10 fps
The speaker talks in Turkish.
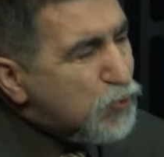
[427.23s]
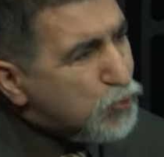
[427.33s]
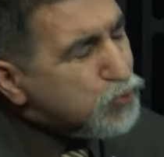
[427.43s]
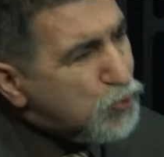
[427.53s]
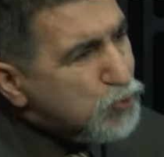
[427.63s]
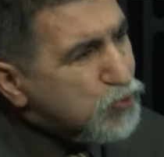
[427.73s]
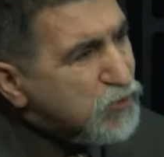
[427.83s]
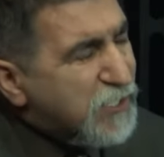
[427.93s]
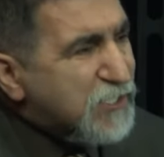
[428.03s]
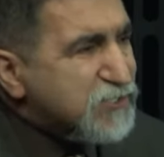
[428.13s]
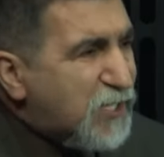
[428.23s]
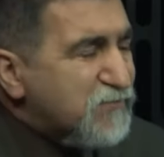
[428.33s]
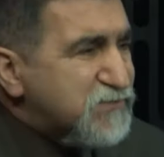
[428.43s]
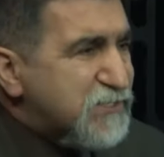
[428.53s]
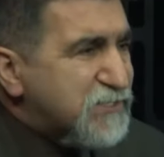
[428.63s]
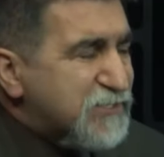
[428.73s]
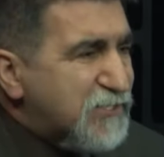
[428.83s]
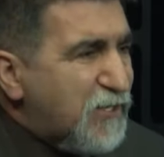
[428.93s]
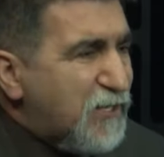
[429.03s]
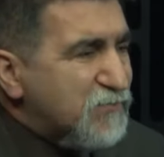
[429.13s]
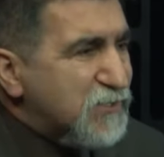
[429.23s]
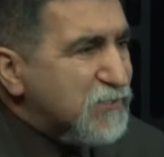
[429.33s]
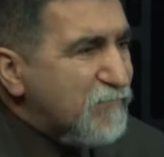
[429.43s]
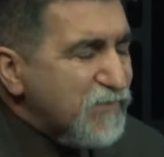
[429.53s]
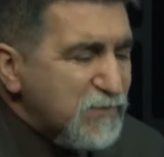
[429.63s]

doktorunun tavsiyesiyle almalı.